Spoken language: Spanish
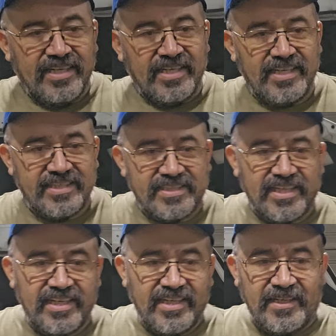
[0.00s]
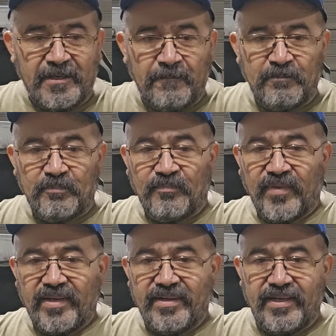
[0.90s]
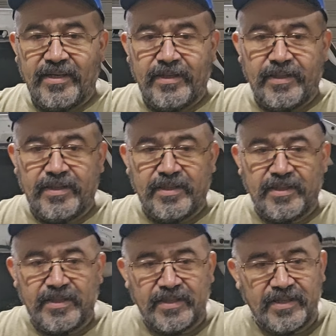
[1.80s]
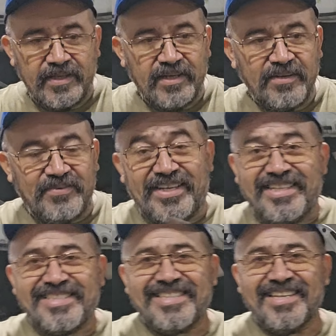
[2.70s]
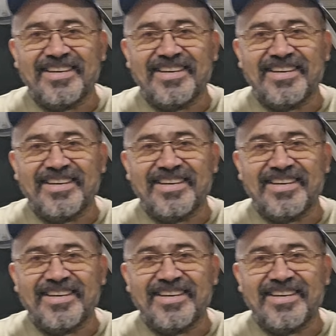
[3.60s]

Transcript: Este, y feliz,